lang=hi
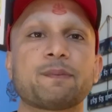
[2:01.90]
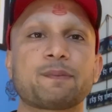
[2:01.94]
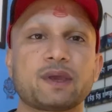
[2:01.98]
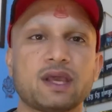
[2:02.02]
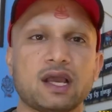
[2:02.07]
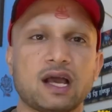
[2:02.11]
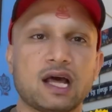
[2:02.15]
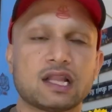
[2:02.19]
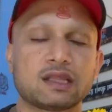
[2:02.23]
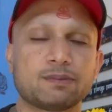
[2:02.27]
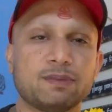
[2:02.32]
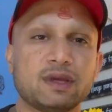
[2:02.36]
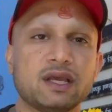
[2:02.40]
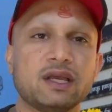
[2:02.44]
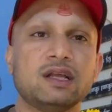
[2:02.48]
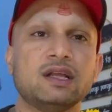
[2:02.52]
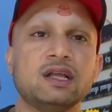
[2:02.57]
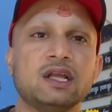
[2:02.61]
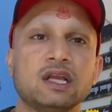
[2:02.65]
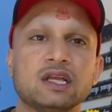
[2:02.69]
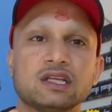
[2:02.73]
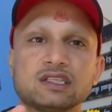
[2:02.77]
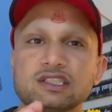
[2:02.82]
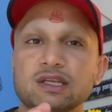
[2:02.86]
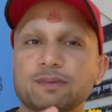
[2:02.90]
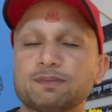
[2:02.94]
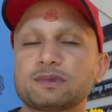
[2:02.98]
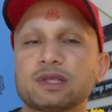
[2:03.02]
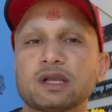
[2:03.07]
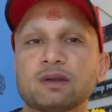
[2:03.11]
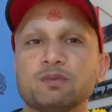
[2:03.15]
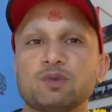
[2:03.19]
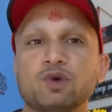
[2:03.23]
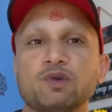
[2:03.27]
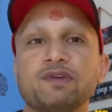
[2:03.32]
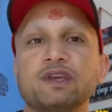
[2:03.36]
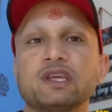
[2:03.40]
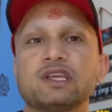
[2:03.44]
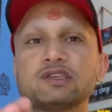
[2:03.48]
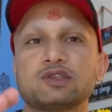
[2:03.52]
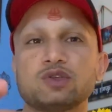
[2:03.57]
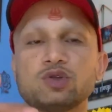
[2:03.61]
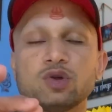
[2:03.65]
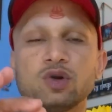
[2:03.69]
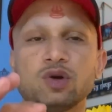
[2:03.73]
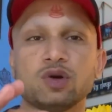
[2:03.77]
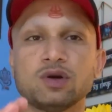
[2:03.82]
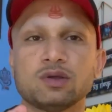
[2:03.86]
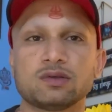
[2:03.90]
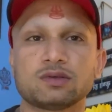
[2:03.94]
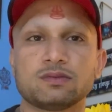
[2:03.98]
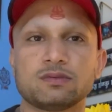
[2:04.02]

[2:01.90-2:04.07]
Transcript: आपके हाथ में जब तक मूवी किसी को